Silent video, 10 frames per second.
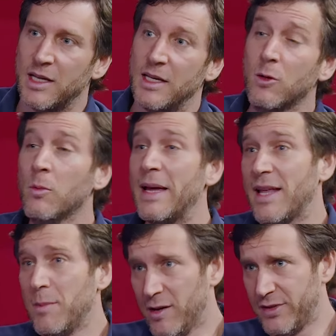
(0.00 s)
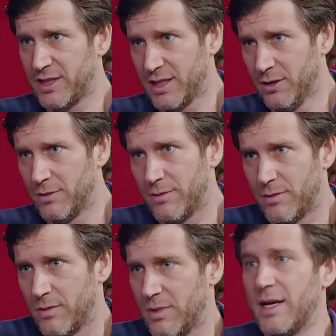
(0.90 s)
E do, na minha visão,
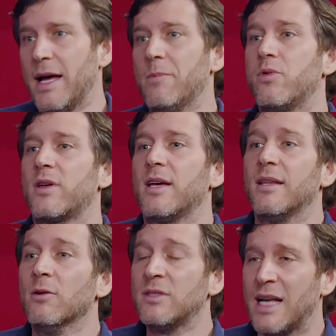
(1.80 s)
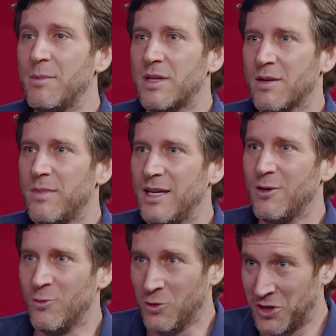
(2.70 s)
é porque não sabe
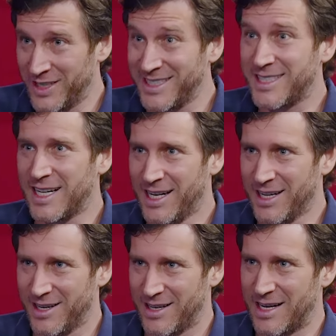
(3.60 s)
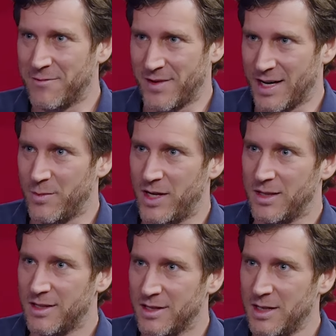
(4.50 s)
também utilizar a
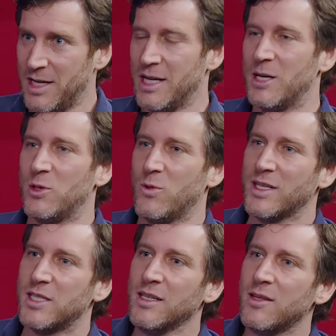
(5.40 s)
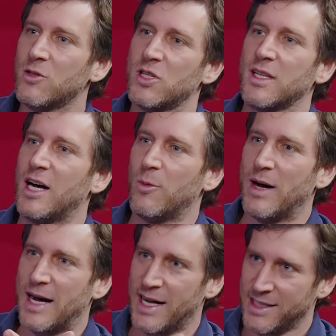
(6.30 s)
ferramenta. Não adianta te dar
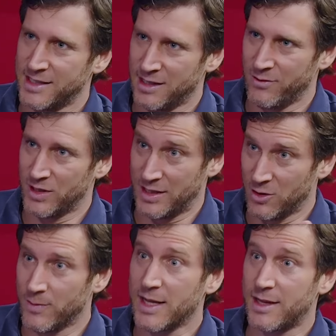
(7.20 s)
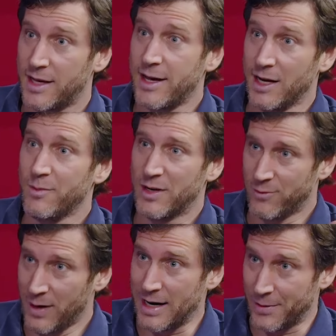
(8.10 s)
uma asa e você não bater ela para
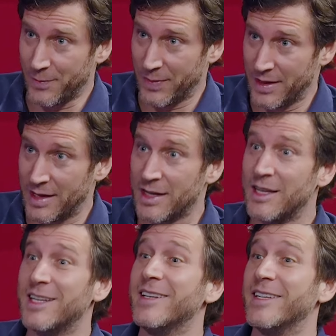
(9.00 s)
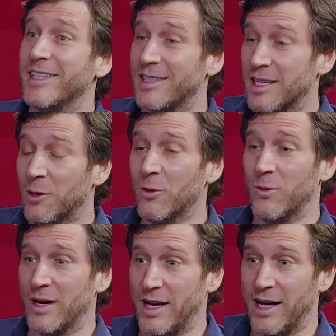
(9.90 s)
voar. Sim.
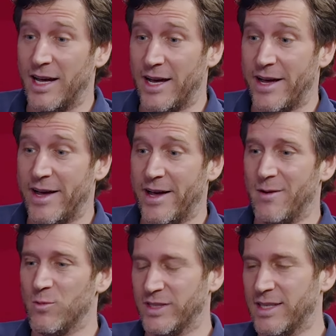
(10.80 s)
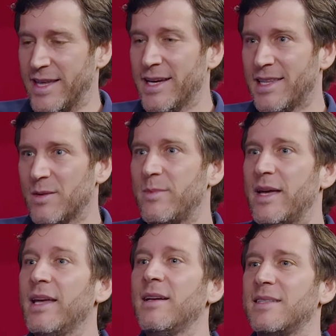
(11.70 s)
Então, é, é, você tem que
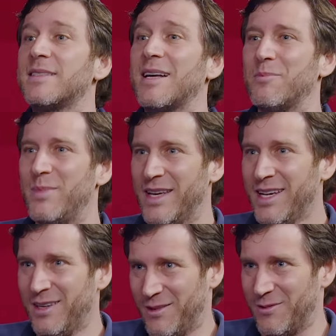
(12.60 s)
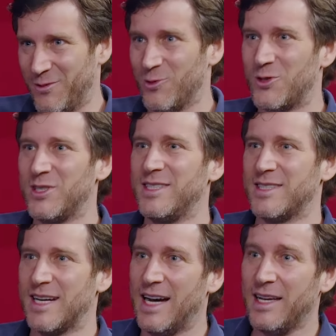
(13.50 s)
também saber
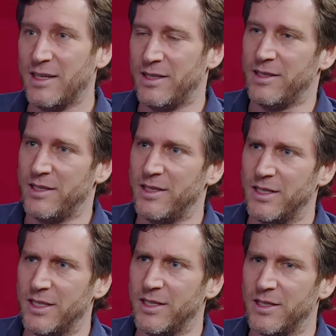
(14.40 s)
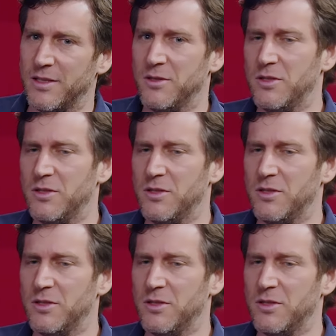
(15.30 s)
utilizar e, e, e